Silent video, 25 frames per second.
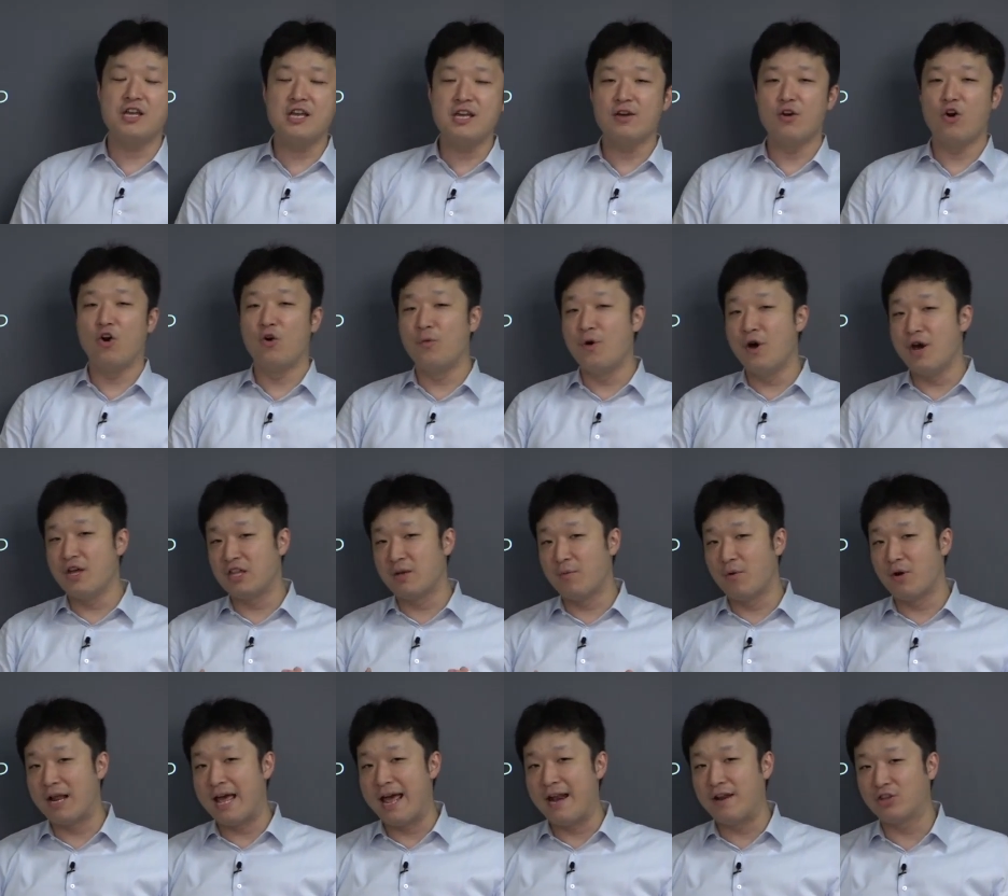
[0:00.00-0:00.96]
に覚えて
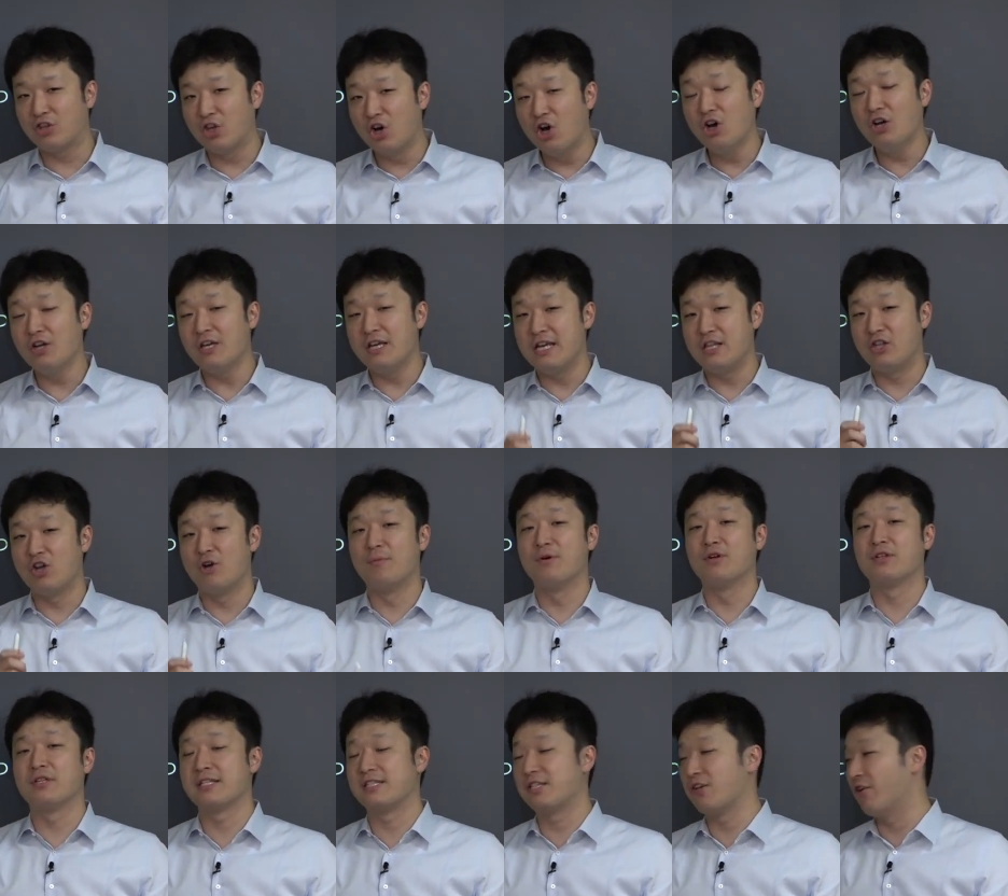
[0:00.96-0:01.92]
もらえるといいと
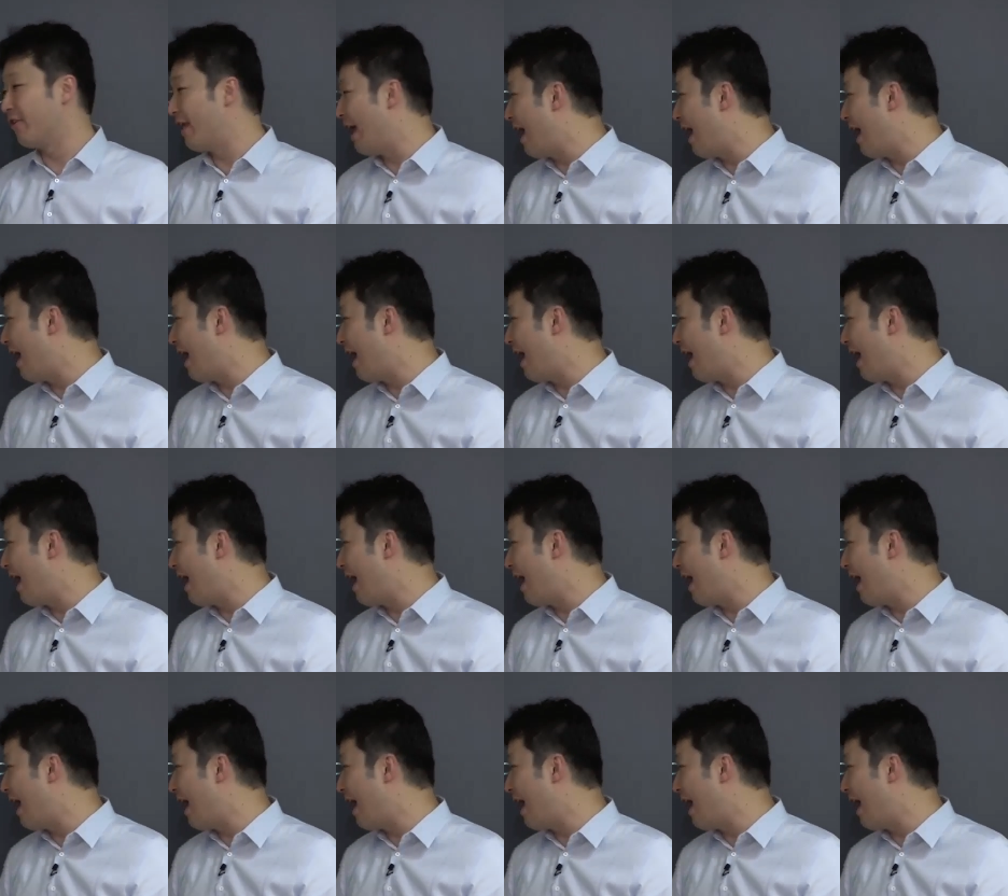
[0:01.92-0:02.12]
思うんですよ